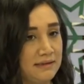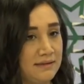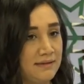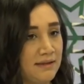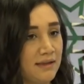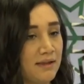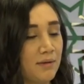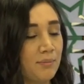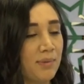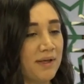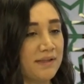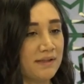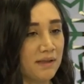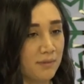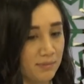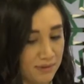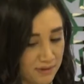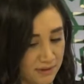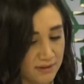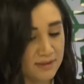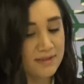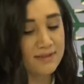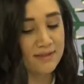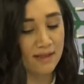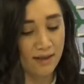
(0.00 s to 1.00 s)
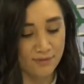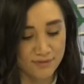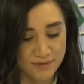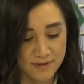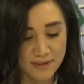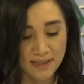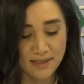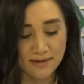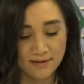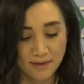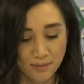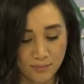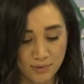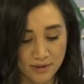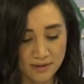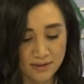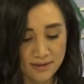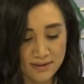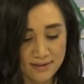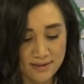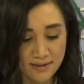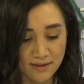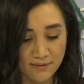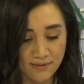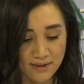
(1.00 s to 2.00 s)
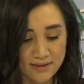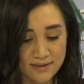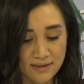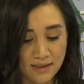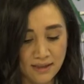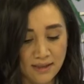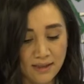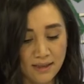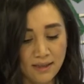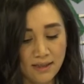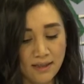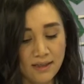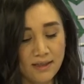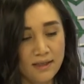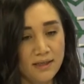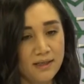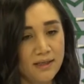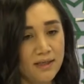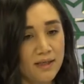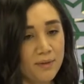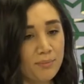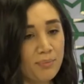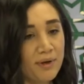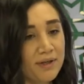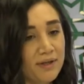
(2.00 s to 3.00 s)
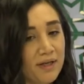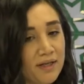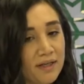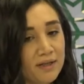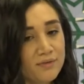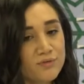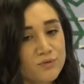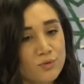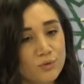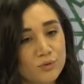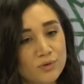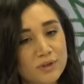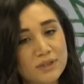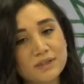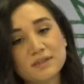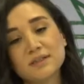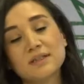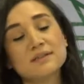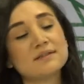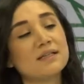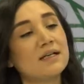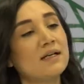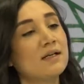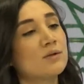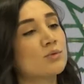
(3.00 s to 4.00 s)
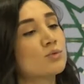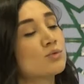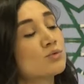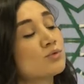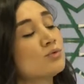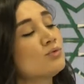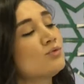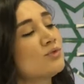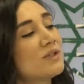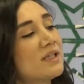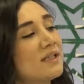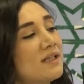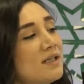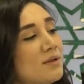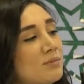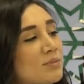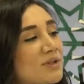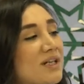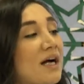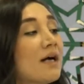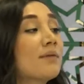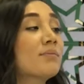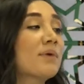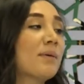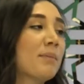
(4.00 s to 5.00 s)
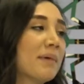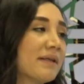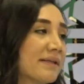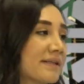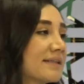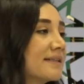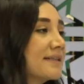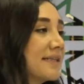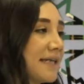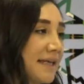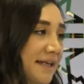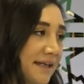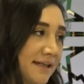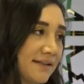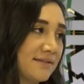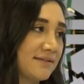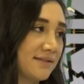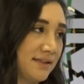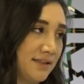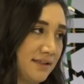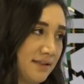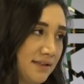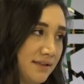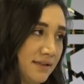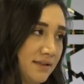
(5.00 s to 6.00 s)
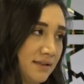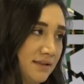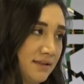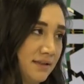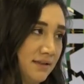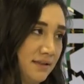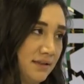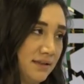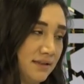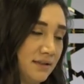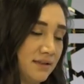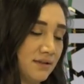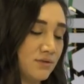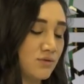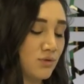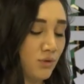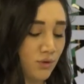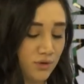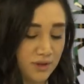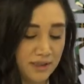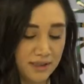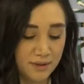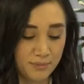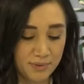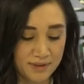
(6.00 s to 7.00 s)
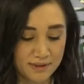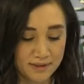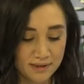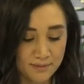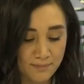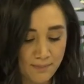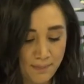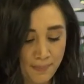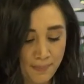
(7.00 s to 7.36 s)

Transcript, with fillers: talep tavsiye edebiliriz, tavsiye edebiliriz. Evet, e, paragraf sorularına da uzun diyerek bırakmamaları gerektiğini hı hı. E, söyleyebilirim.